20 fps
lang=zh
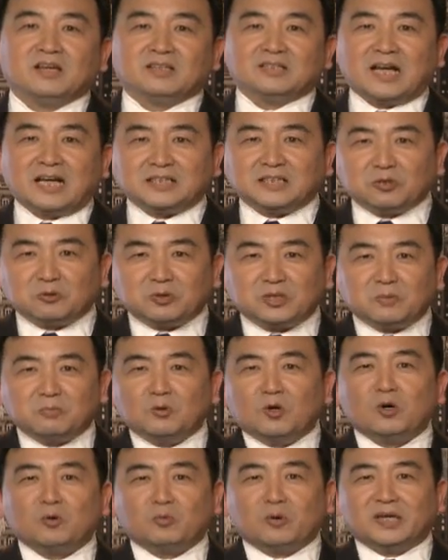他就是
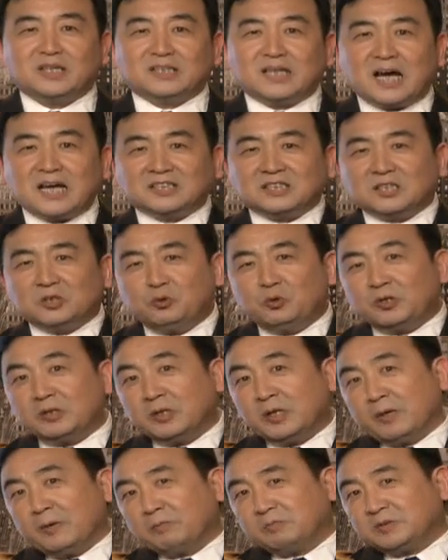魔鬼，他是与
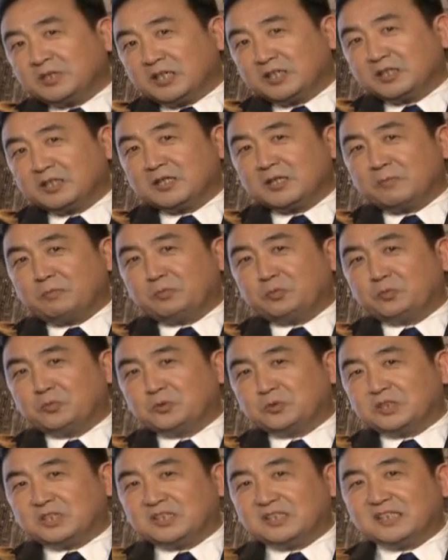整个
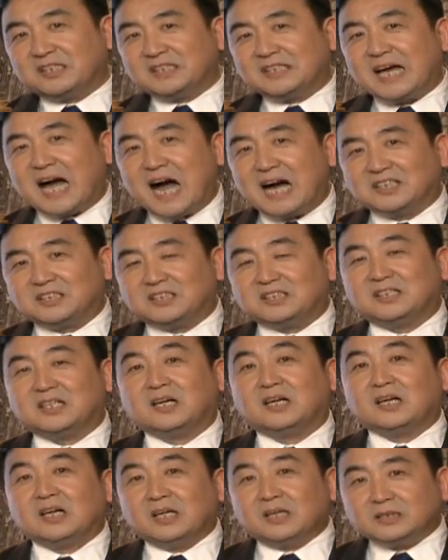普世的价值
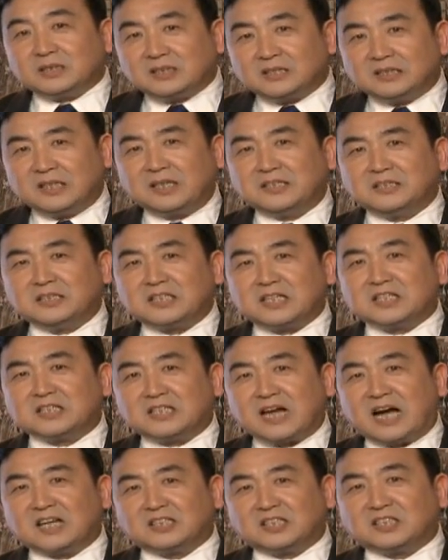的、人正
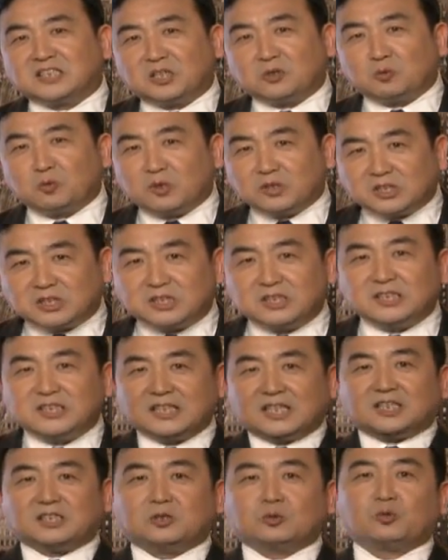常的生活直
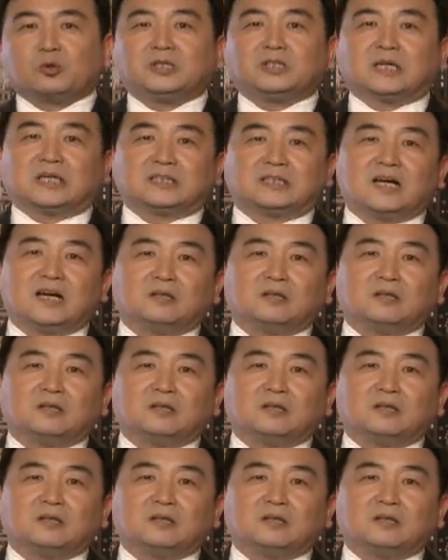接是对立